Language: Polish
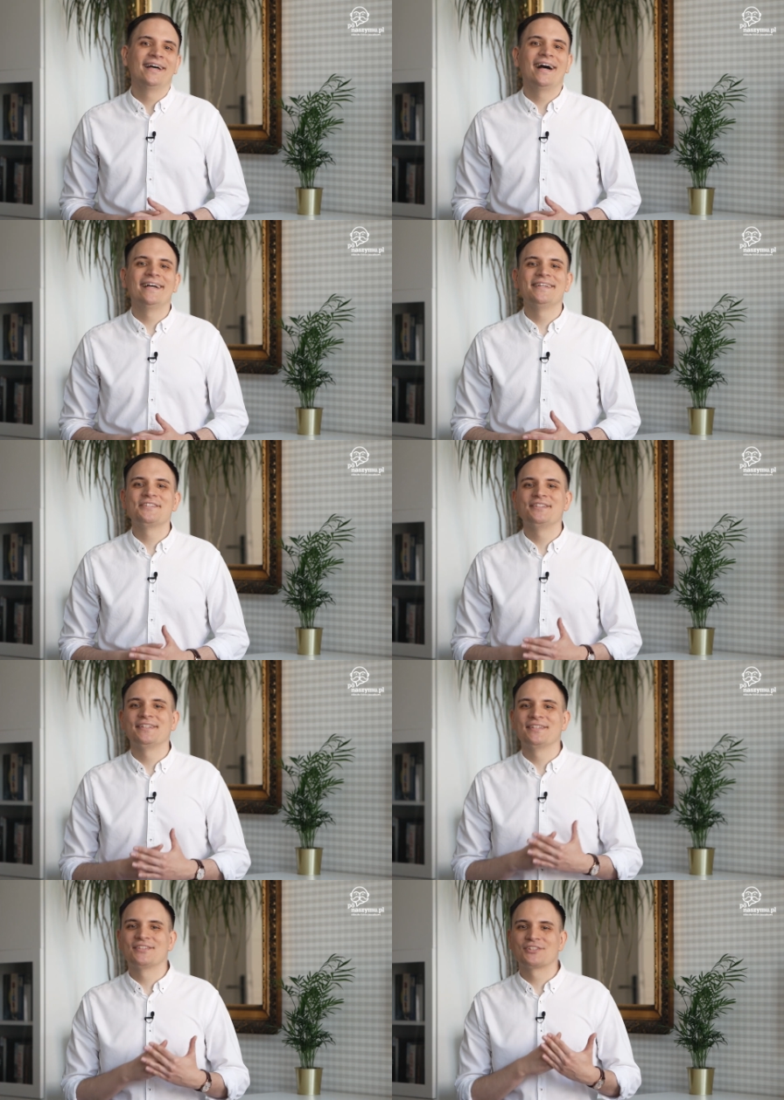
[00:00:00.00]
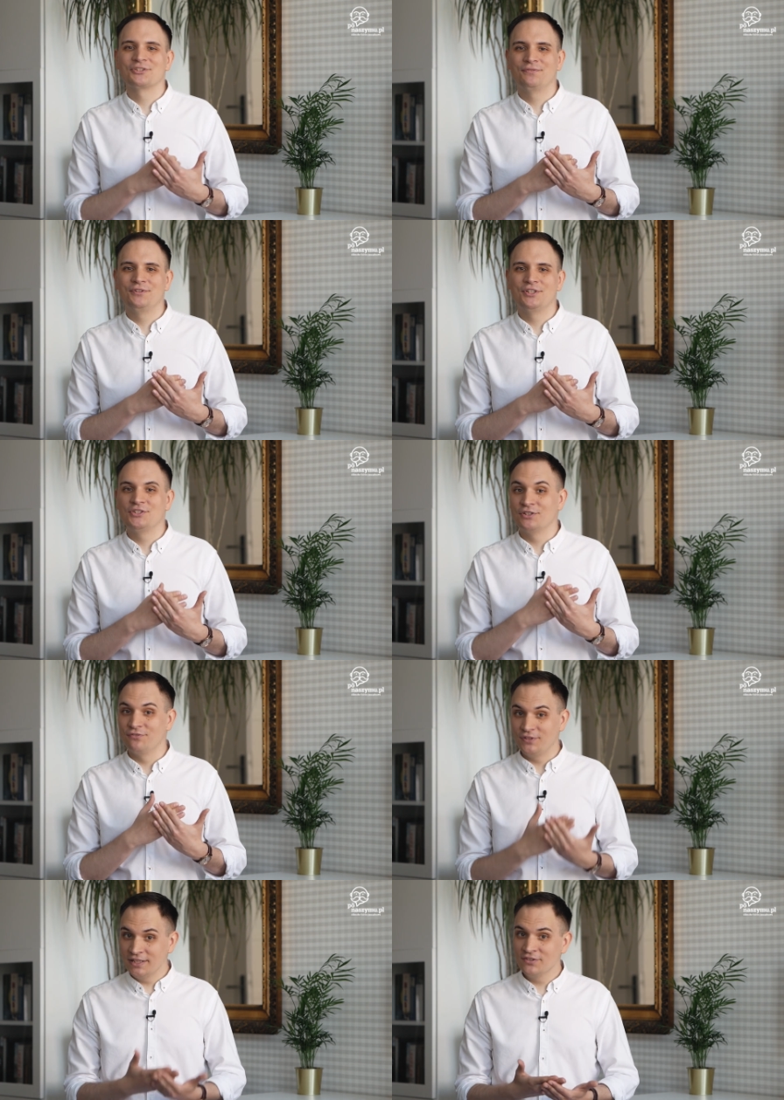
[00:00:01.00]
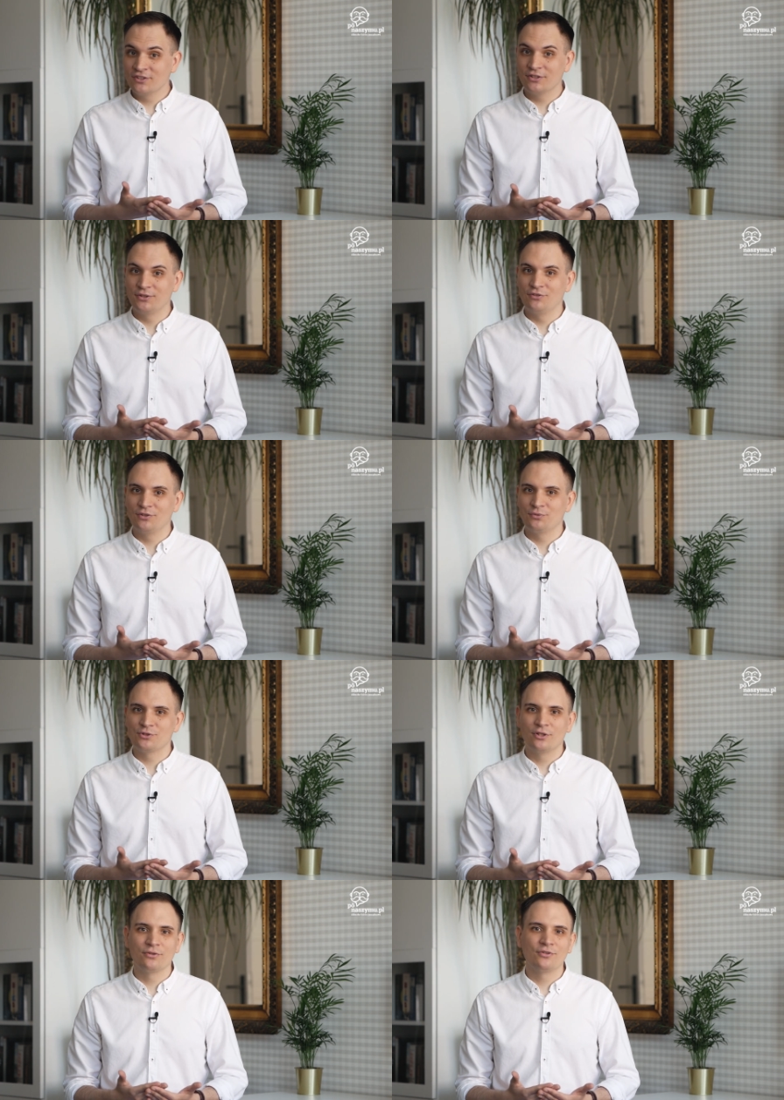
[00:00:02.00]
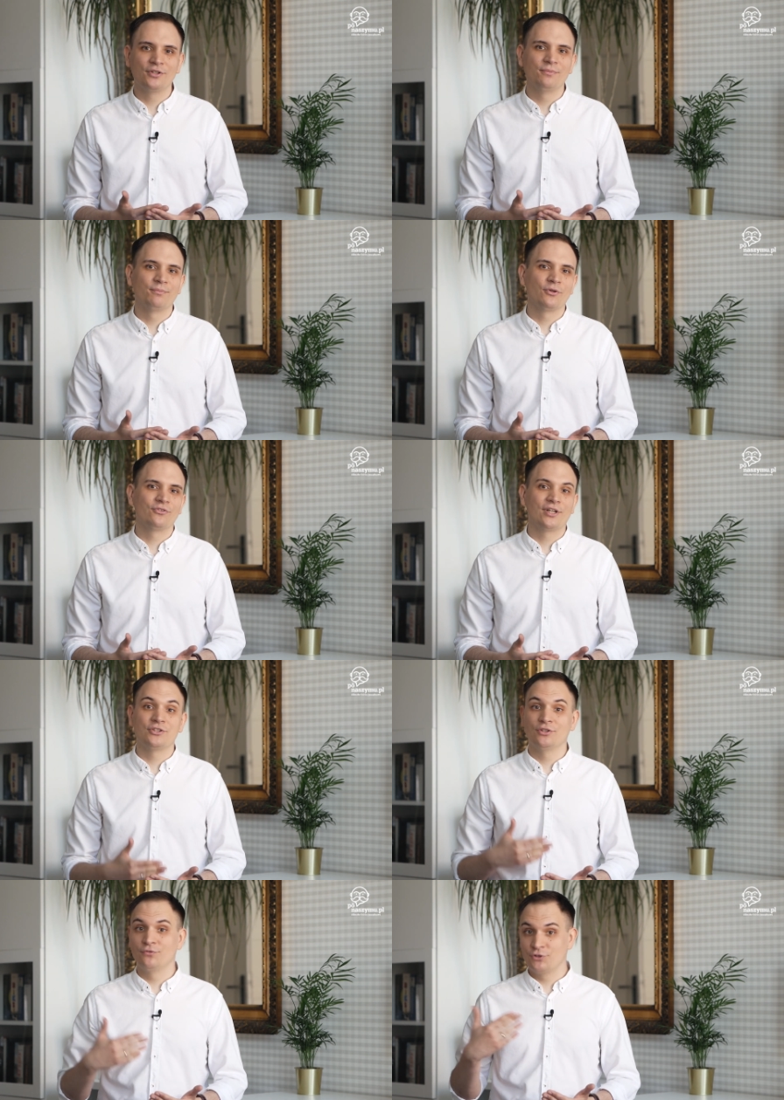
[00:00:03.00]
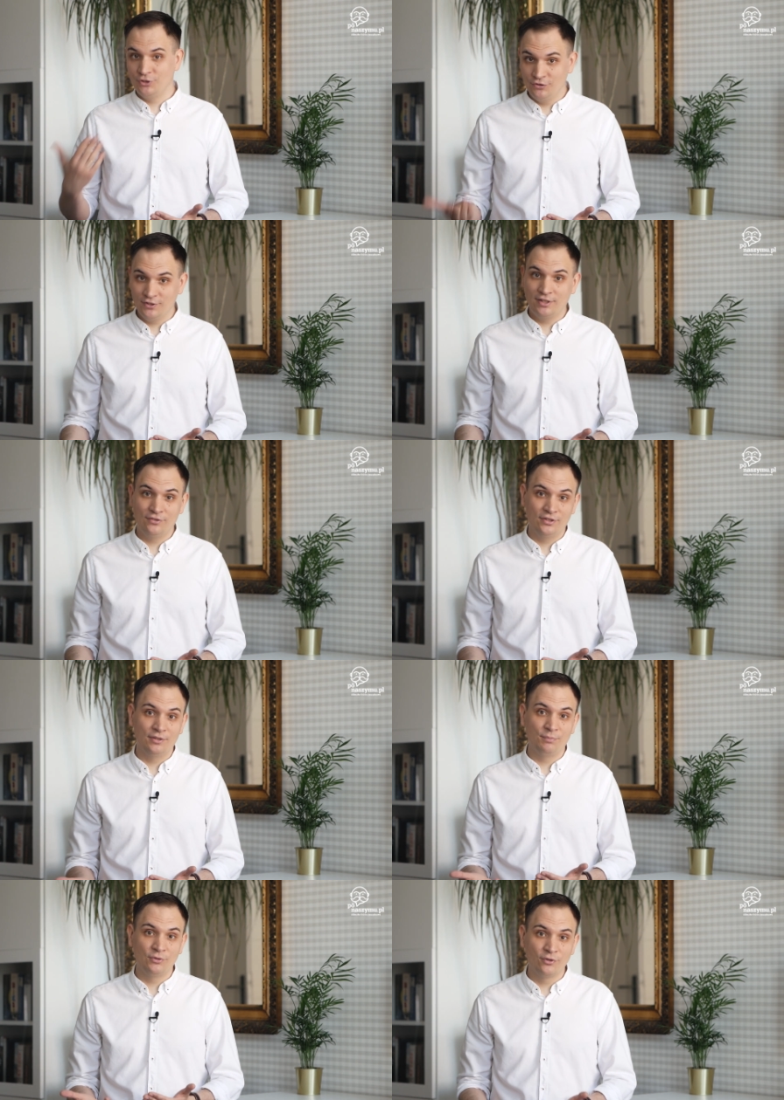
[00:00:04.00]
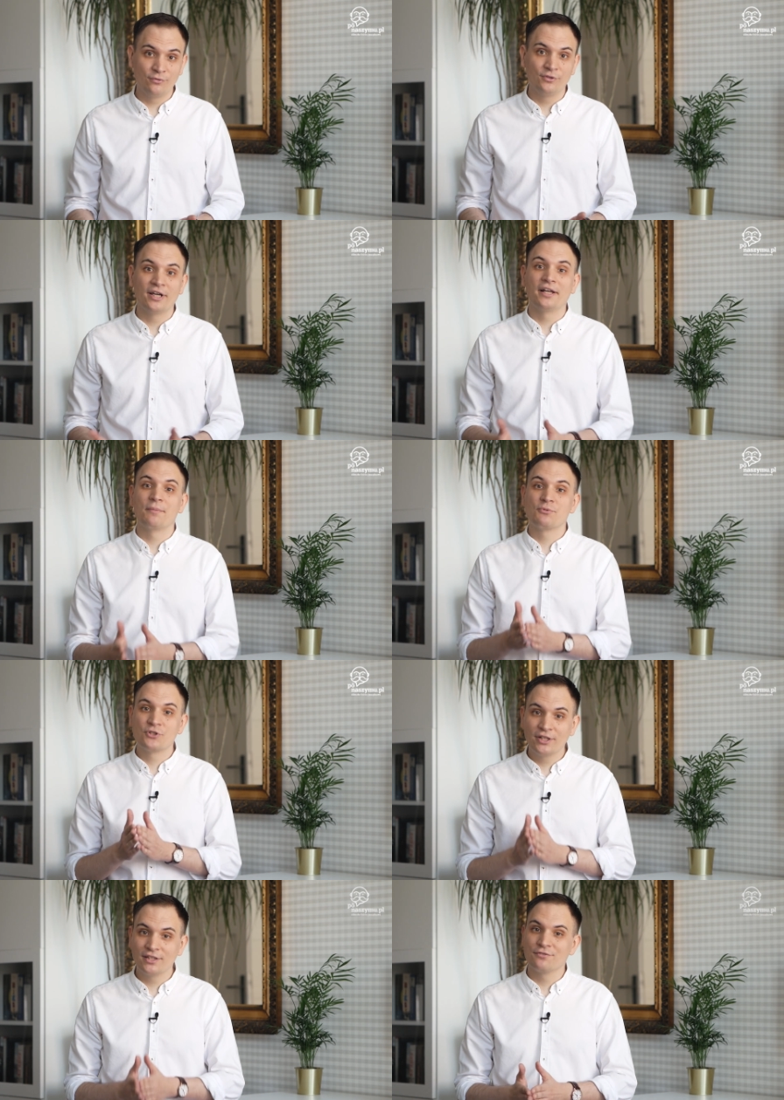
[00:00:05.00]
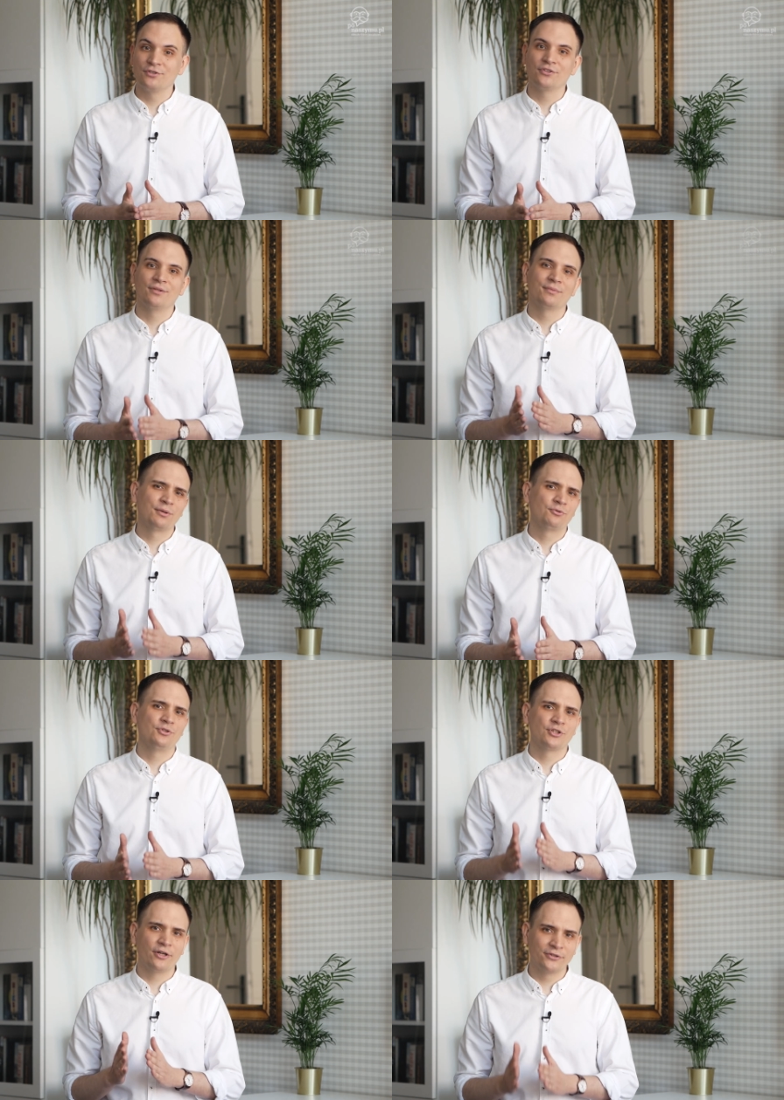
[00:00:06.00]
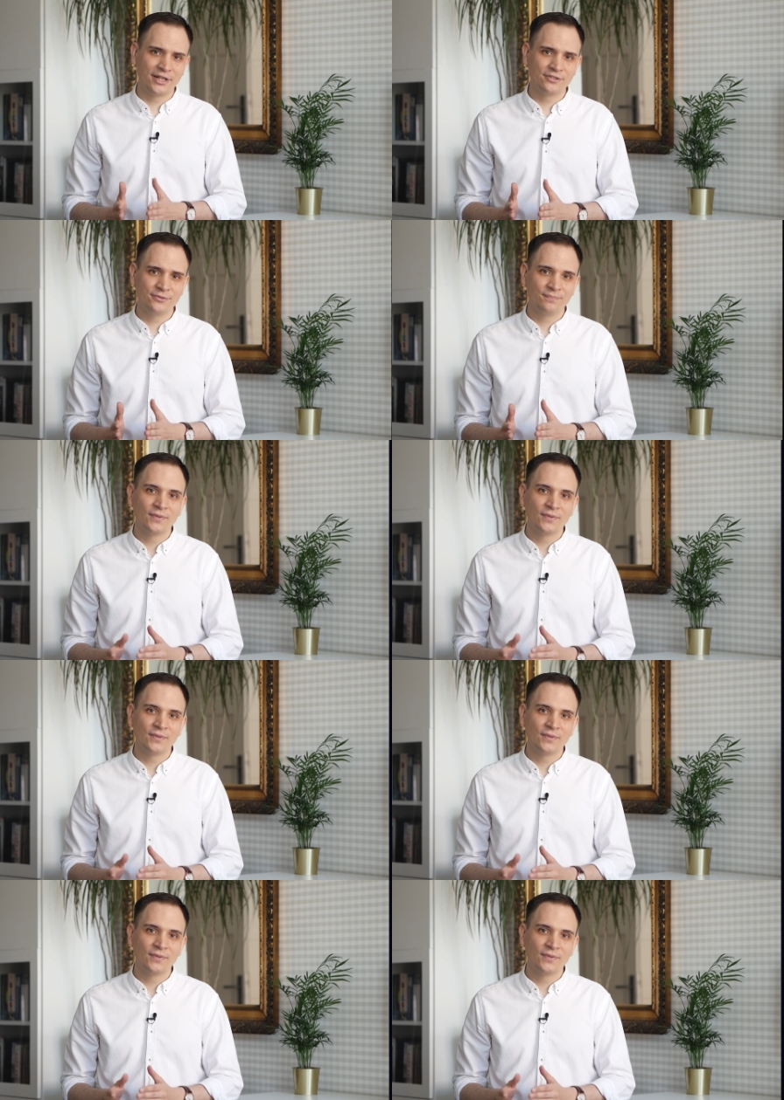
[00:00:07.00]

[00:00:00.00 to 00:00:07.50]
A jeśli chcesz dowiedzieć się więcej o języku śląskim, poznać wszystkie zasady pisowni, ale przede wszystkim nauczyć się godać,